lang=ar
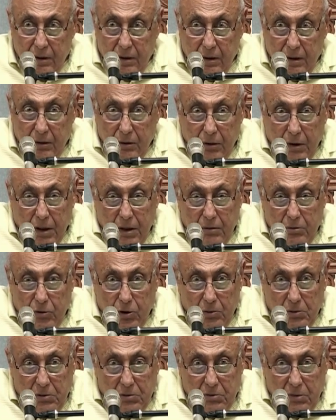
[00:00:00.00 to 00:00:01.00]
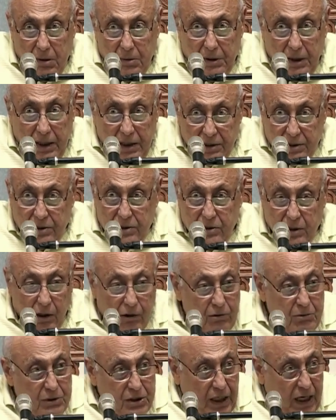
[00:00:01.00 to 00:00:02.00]
هو كان مؤمن ما بيحسش او
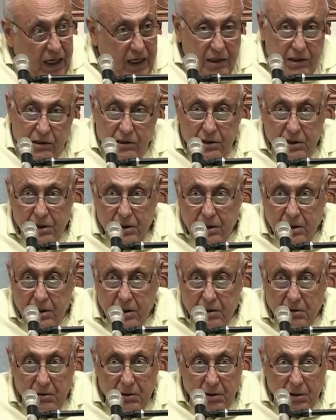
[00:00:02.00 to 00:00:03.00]
مش عايز ي...